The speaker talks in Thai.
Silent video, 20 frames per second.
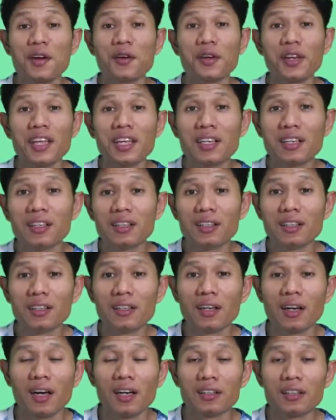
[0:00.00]
นี่คือ
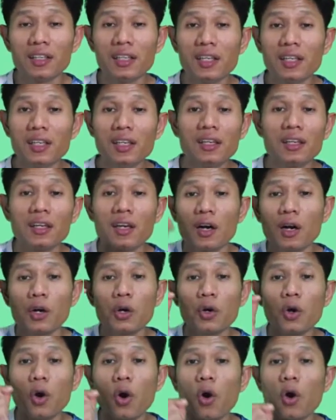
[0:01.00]
ที่
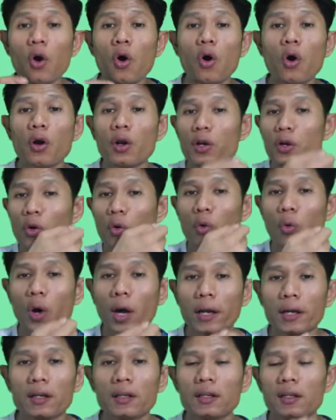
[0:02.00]
โกนหนว
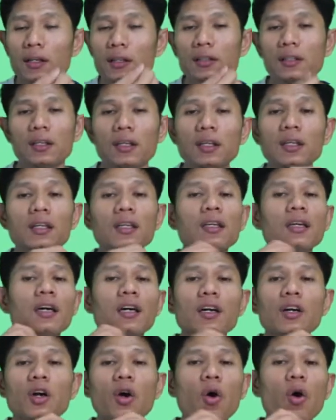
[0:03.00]
ด ที่
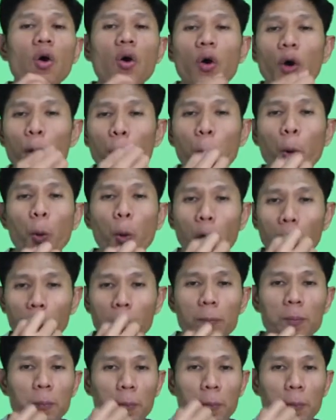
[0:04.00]
โกนหนวด